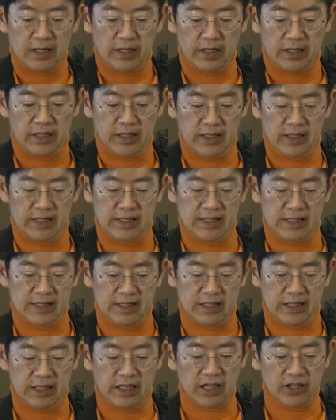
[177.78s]
이,
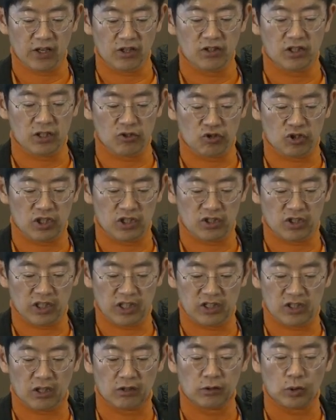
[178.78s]
그러니까
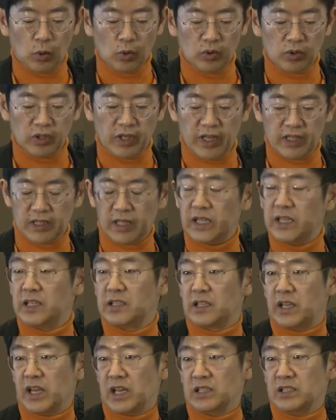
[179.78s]
현실주의적인 전통에 대,
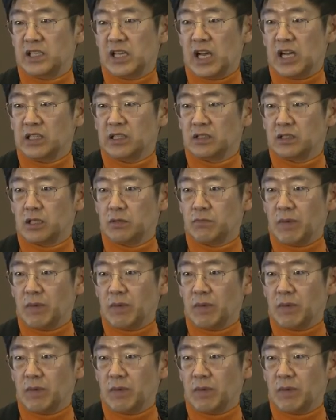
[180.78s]
한 이야기들을